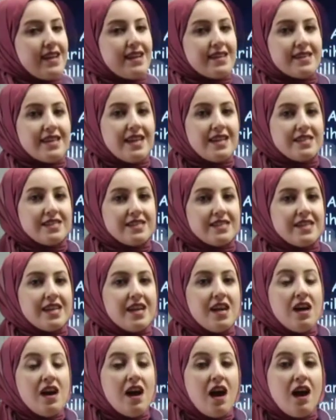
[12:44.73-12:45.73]
gelişi
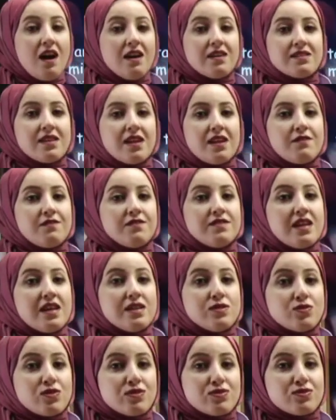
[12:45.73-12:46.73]
halk tarafından
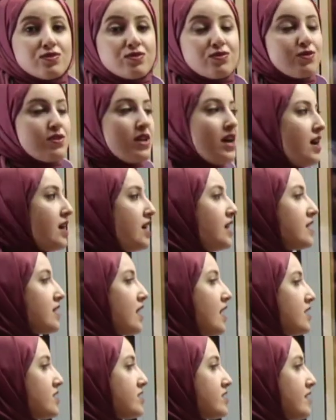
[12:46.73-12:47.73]
coşkuyla
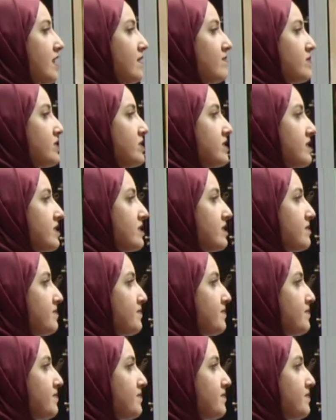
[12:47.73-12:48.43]
karşılanmıştır.